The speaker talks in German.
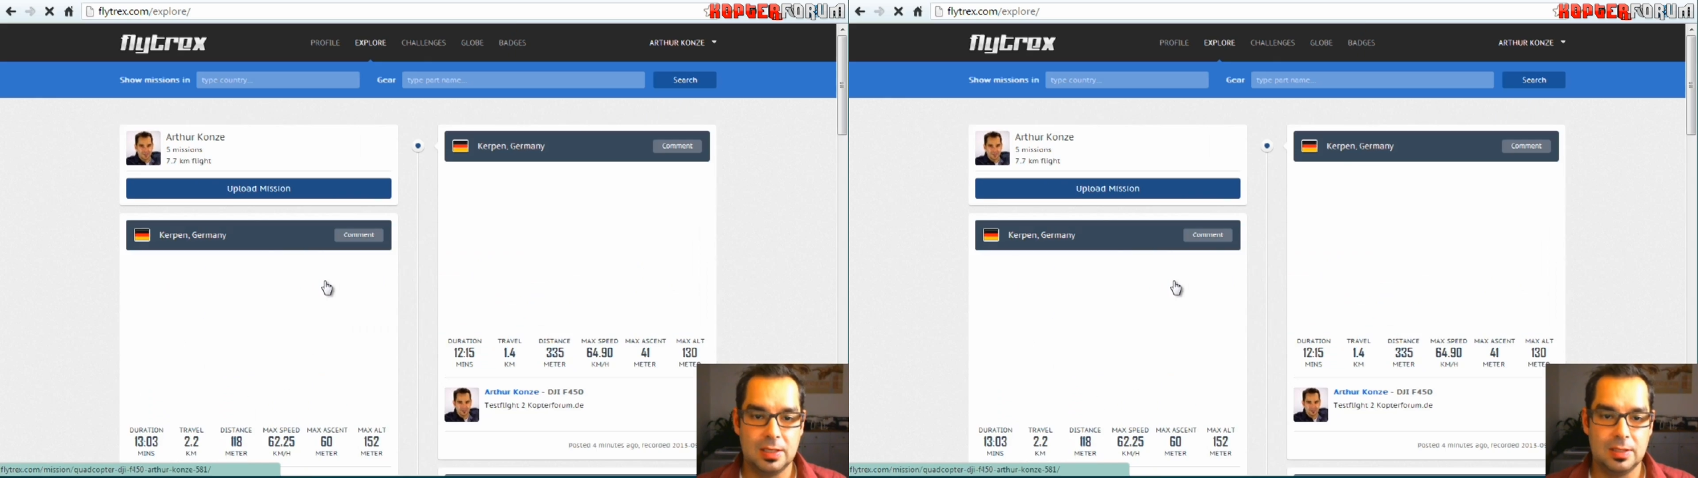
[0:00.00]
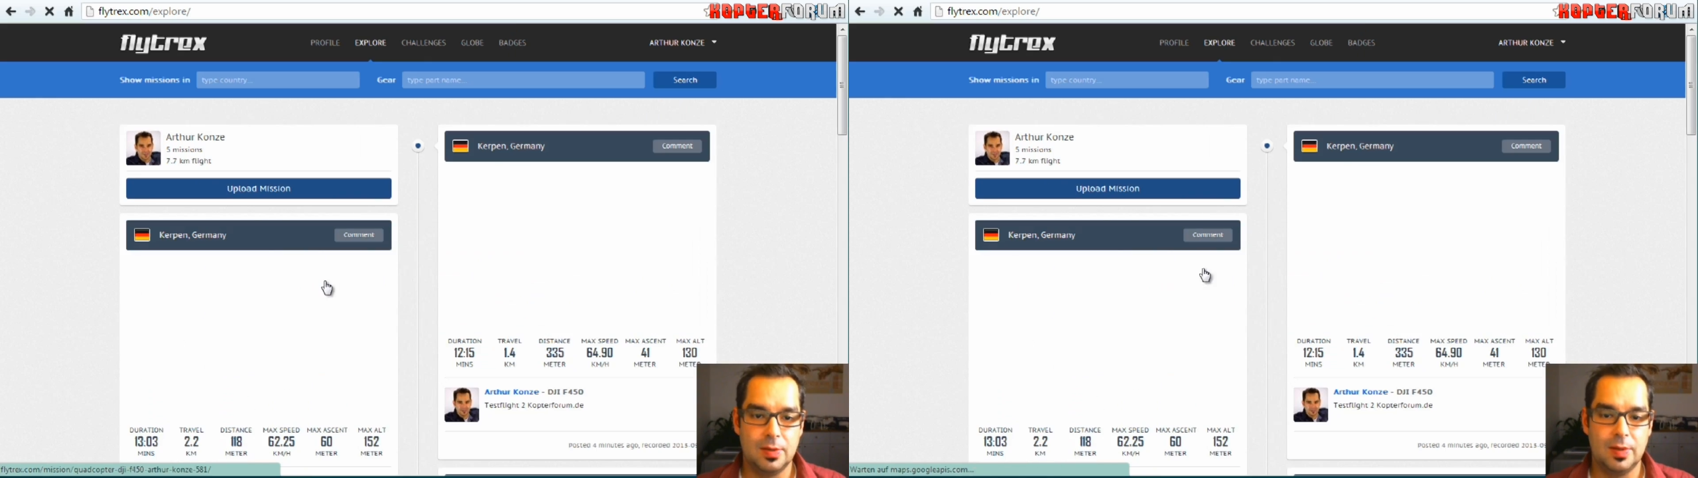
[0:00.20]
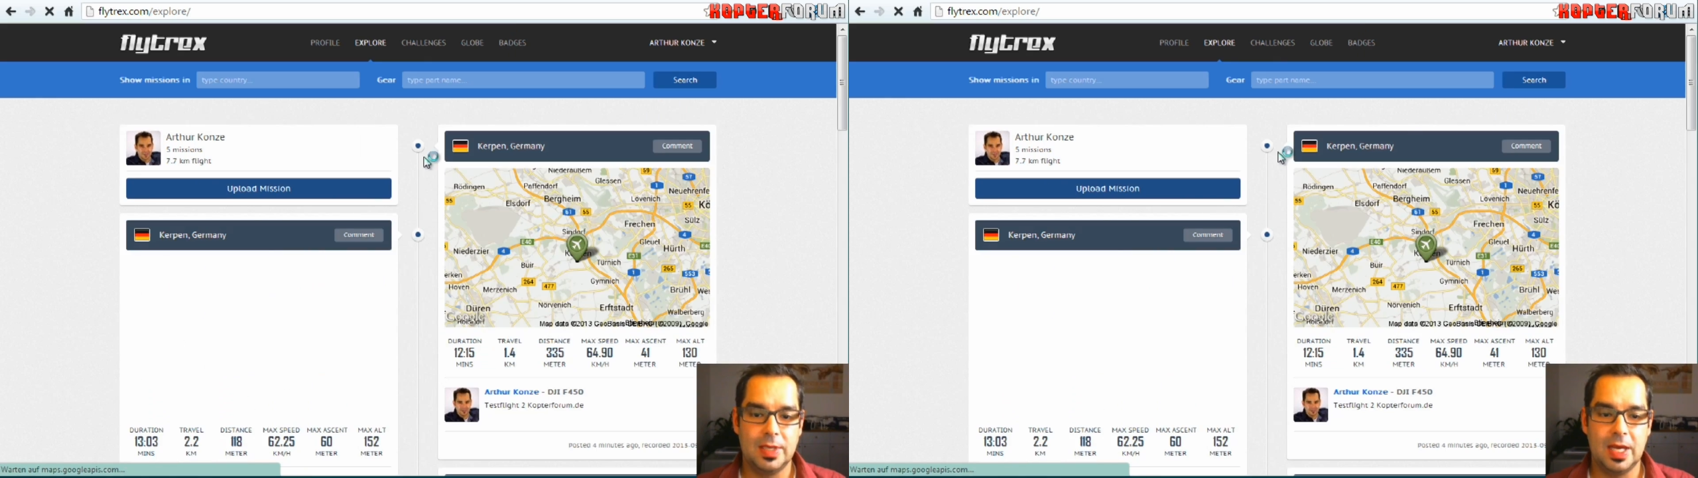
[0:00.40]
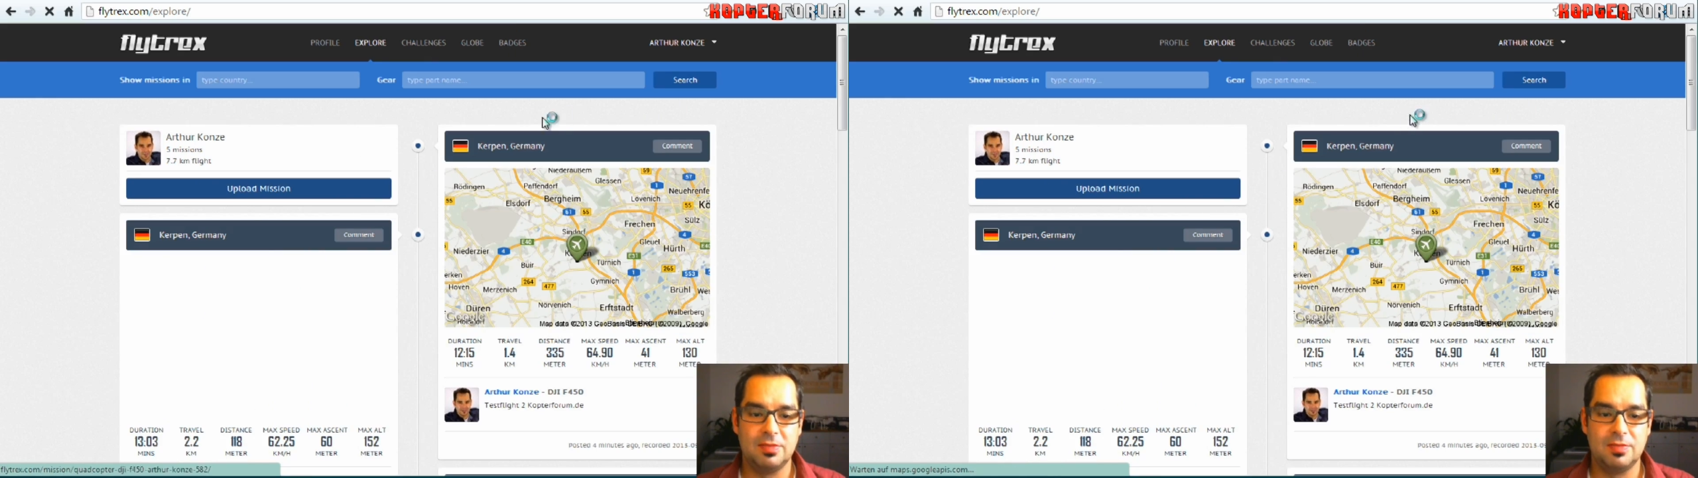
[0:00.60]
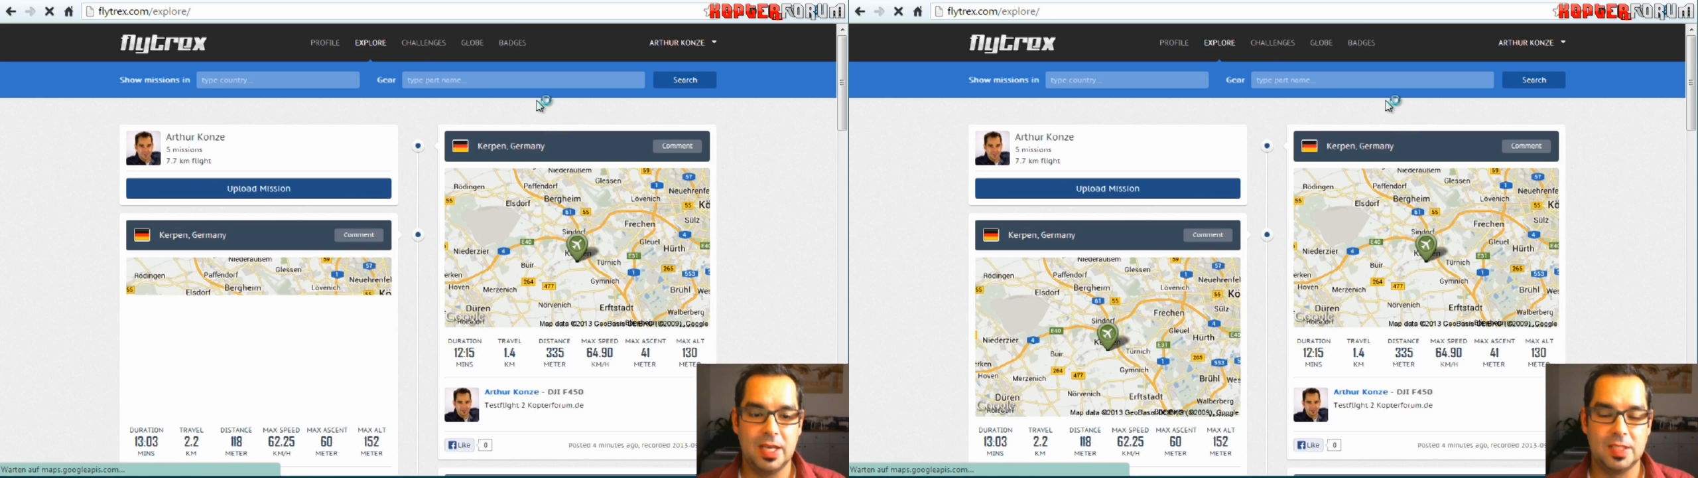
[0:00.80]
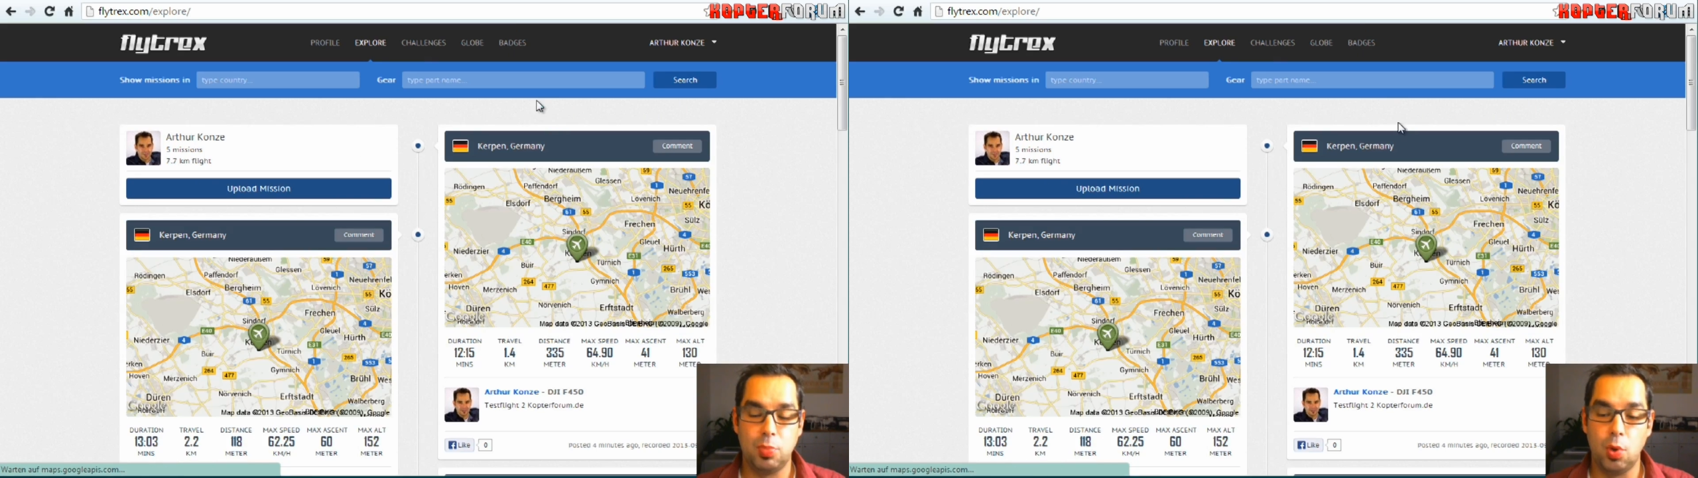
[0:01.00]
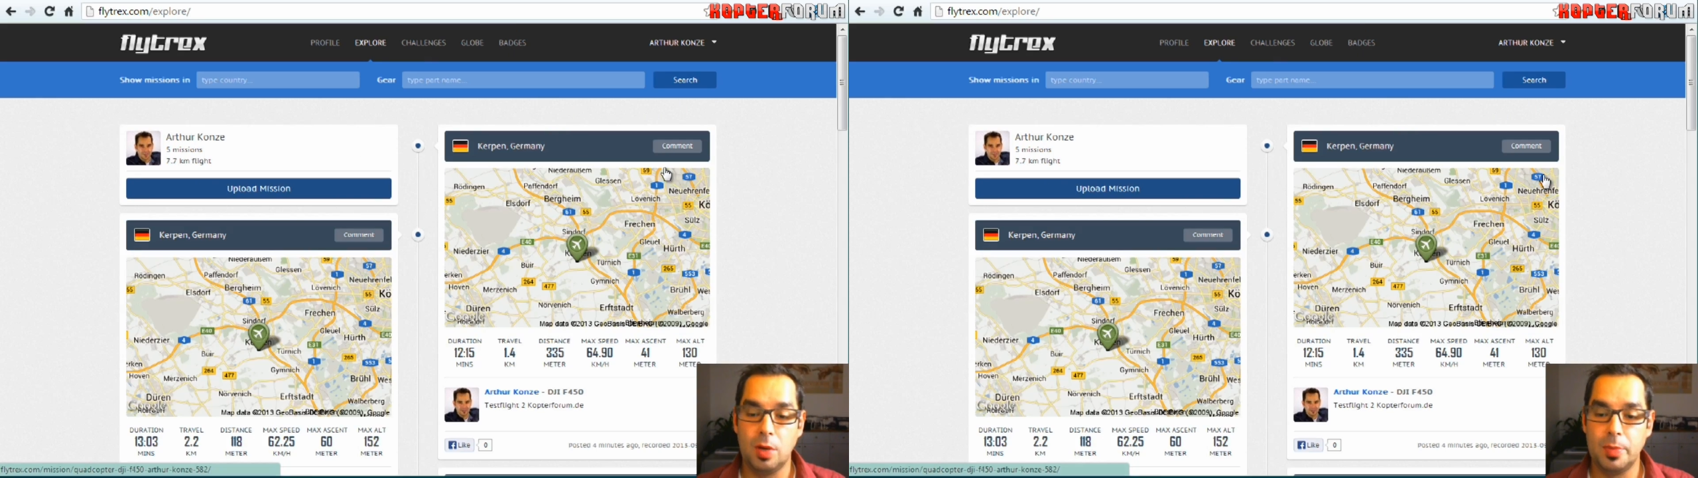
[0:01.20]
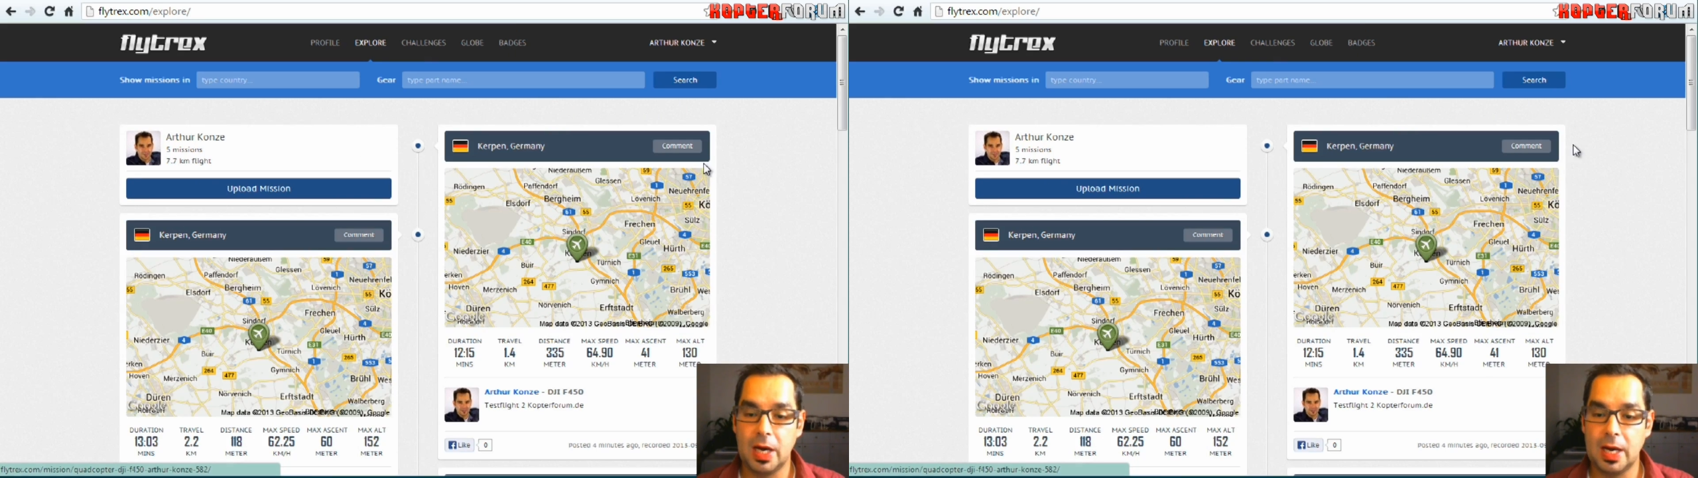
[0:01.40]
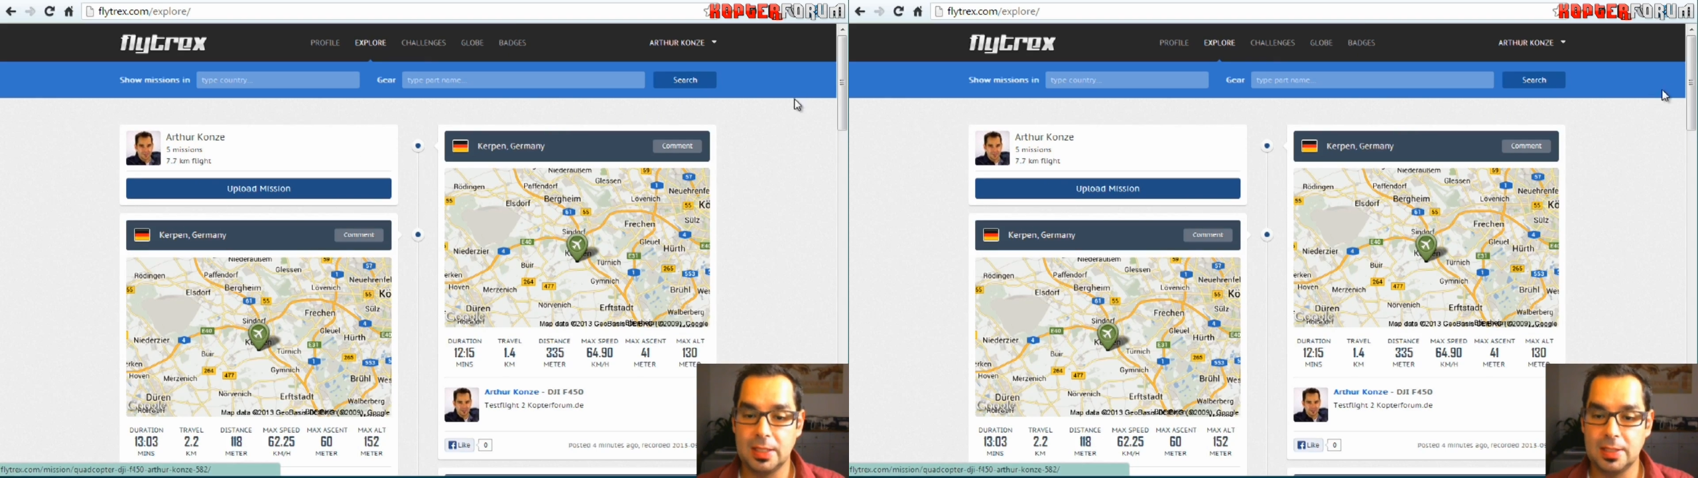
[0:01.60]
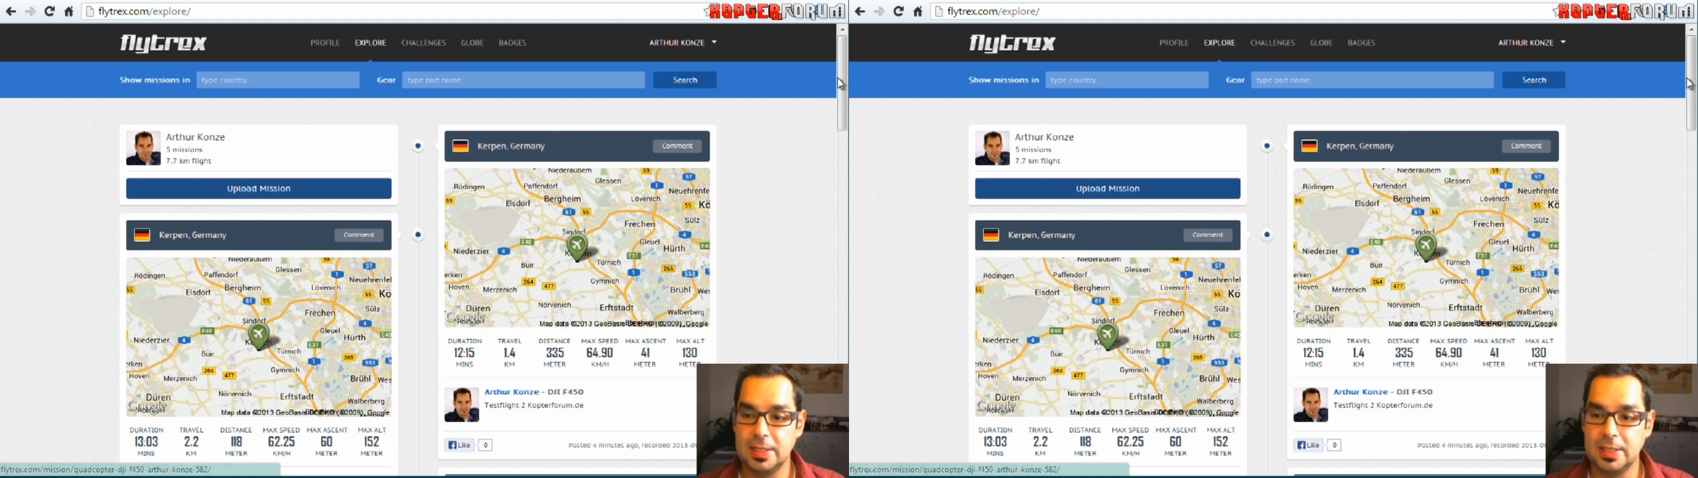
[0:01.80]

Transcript: äh, der Explore-Bereich.